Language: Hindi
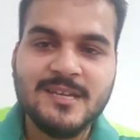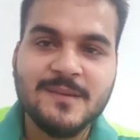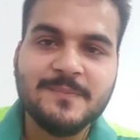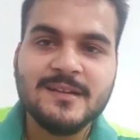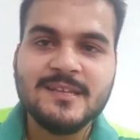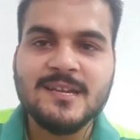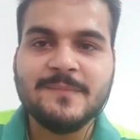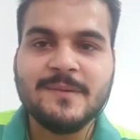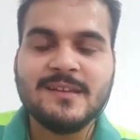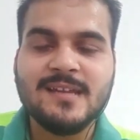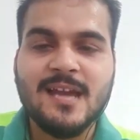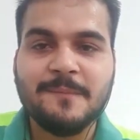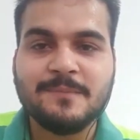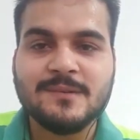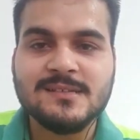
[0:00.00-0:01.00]
आनंद
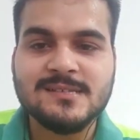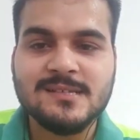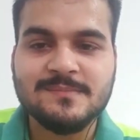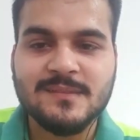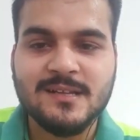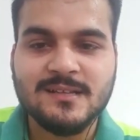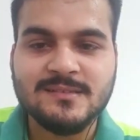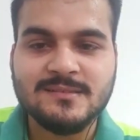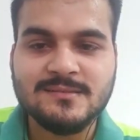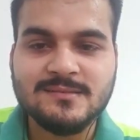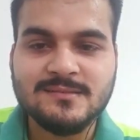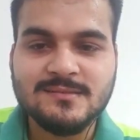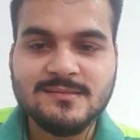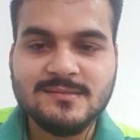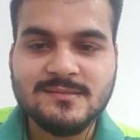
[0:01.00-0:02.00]
कुमार निगम भैया बढ़िया
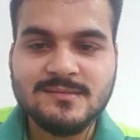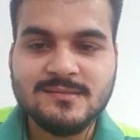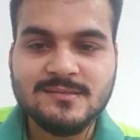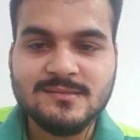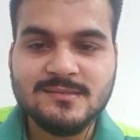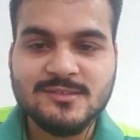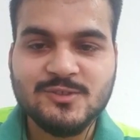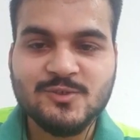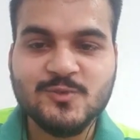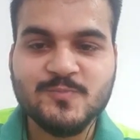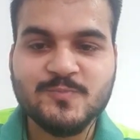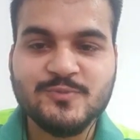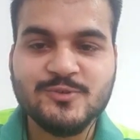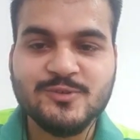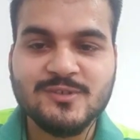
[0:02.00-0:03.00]
बनी आप कैसन बनी
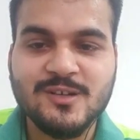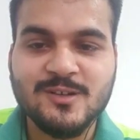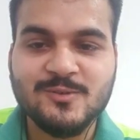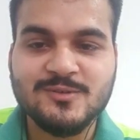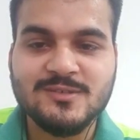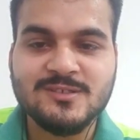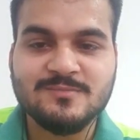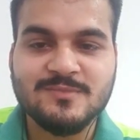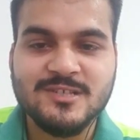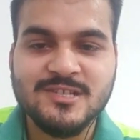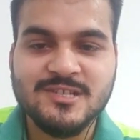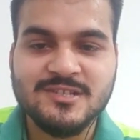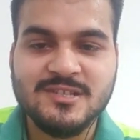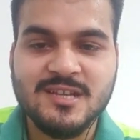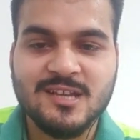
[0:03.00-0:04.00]

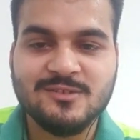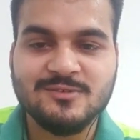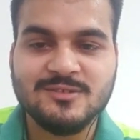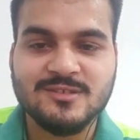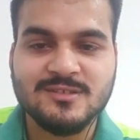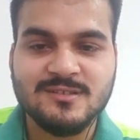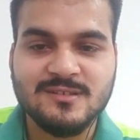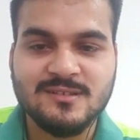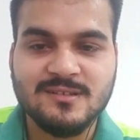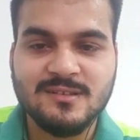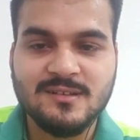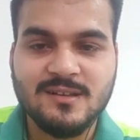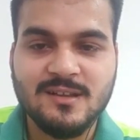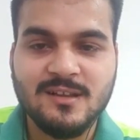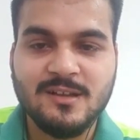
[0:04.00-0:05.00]
शिवपुर कॉलोनी
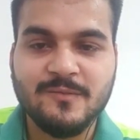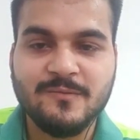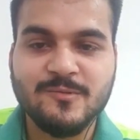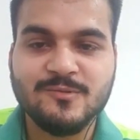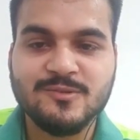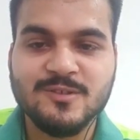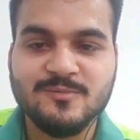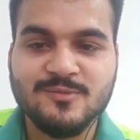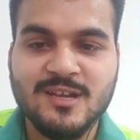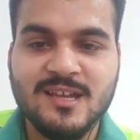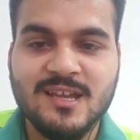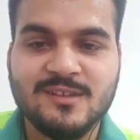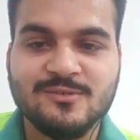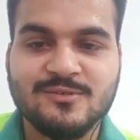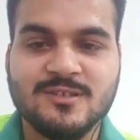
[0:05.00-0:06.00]
ब्रजेश यादव जी
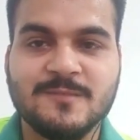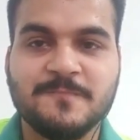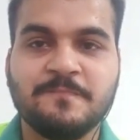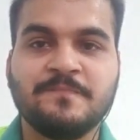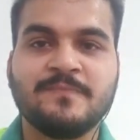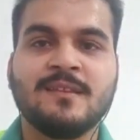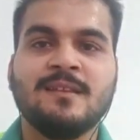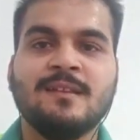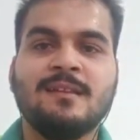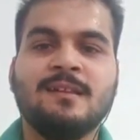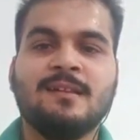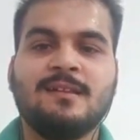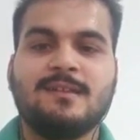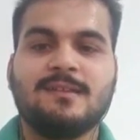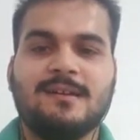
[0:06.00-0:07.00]
लव यू
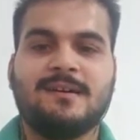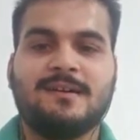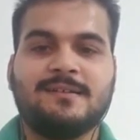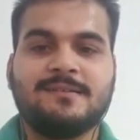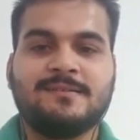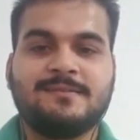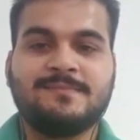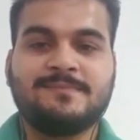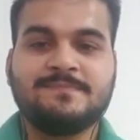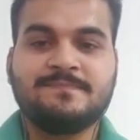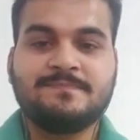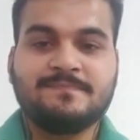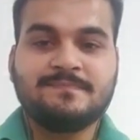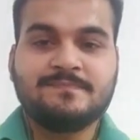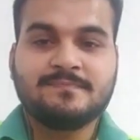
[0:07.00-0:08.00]
जमुना यादव जी
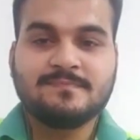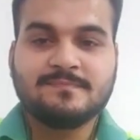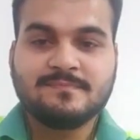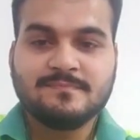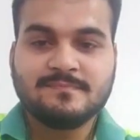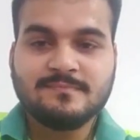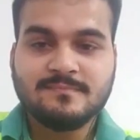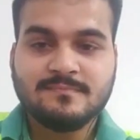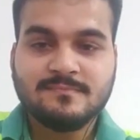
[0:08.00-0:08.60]
हाँ